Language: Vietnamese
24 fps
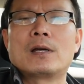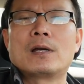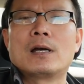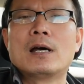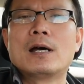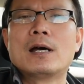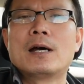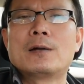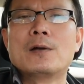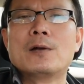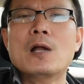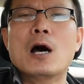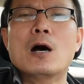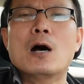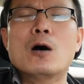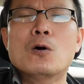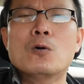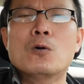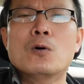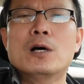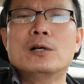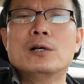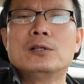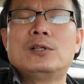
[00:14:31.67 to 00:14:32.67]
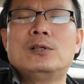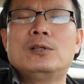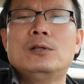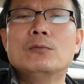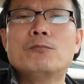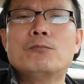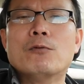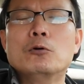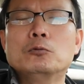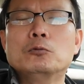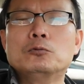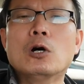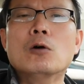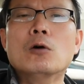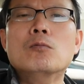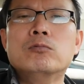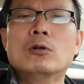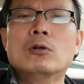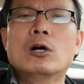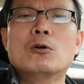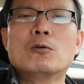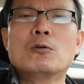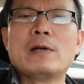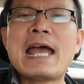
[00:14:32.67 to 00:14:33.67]
à, đồ à, phụ
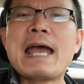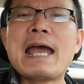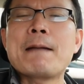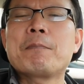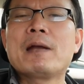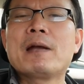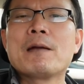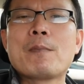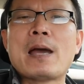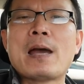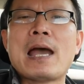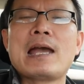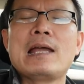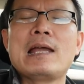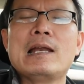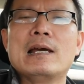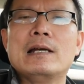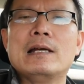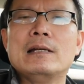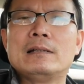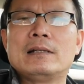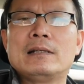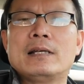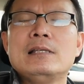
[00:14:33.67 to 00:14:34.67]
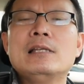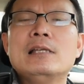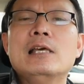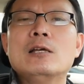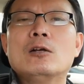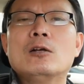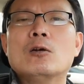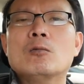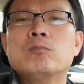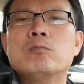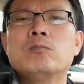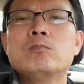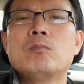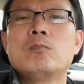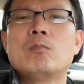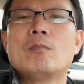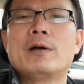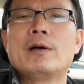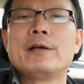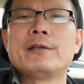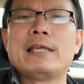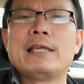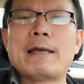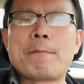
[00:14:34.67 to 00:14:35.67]
tùng đồ gáp cái máy lại cái gì cũng
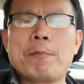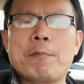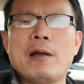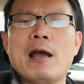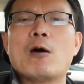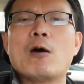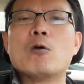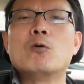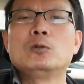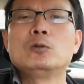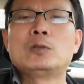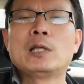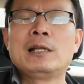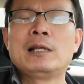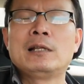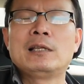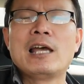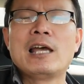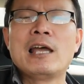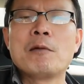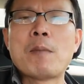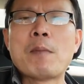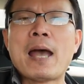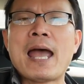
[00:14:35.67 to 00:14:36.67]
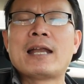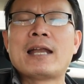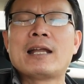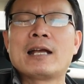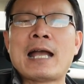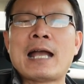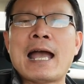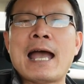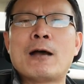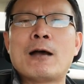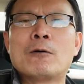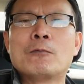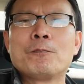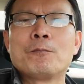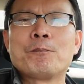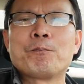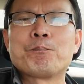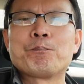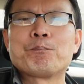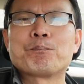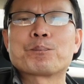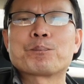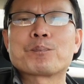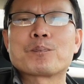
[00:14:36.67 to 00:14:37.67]
nhập khẩu tính thế má nó cao
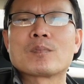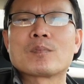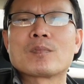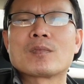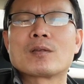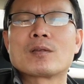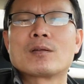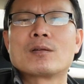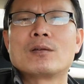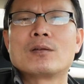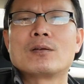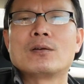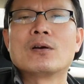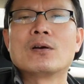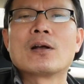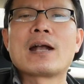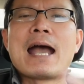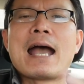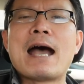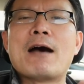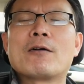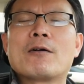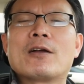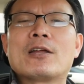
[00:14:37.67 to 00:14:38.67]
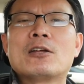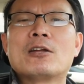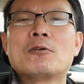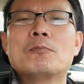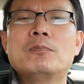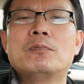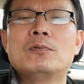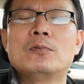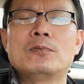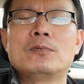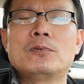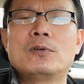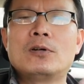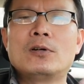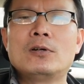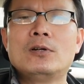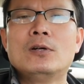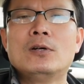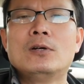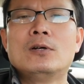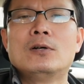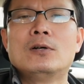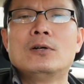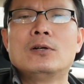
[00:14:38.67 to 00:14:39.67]
nó cao cái nó nó
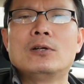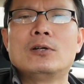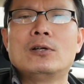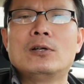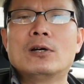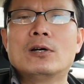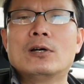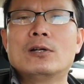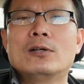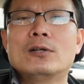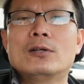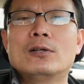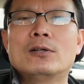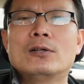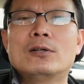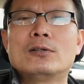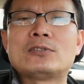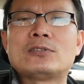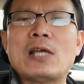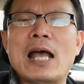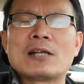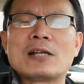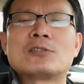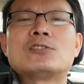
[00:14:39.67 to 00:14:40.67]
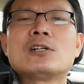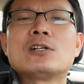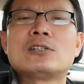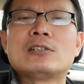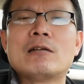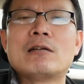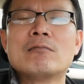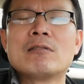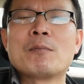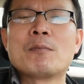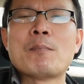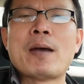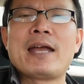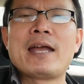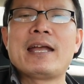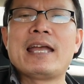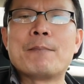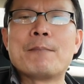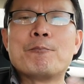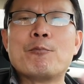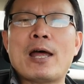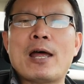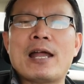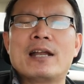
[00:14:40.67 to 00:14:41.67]
nó, nó, nó sản xuất xong cái máy
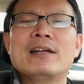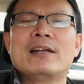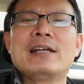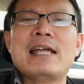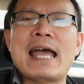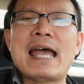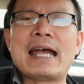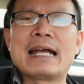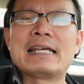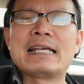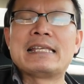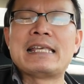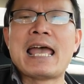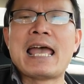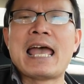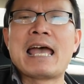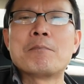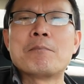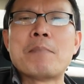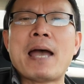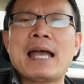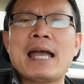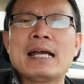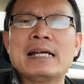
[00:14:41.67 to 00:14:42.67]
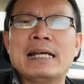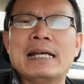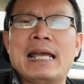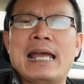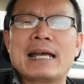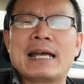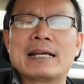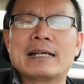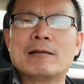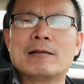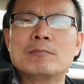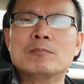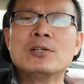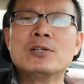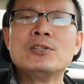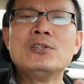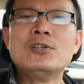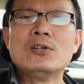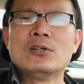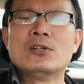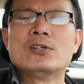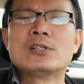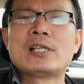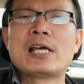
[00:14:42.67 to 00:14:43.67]
camera nó ra cái giá bán ngàn đồng nó
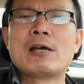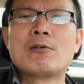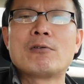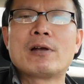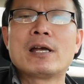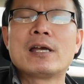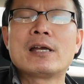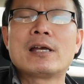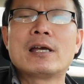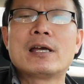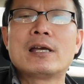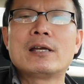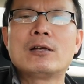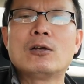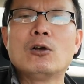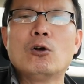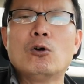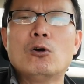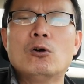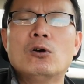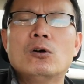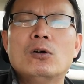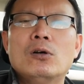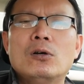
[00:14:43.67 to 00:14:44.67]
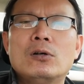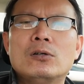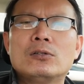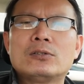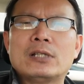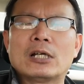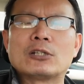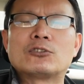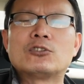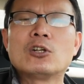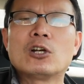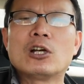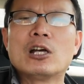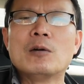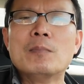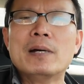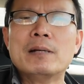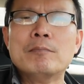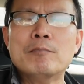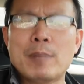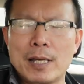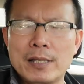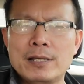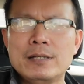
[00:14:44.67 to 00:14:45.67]
dựa theo cái cái của sản xuất ở
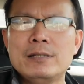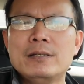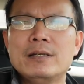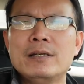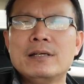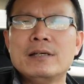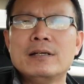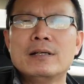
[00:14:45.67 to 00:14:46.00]
bên Mỹ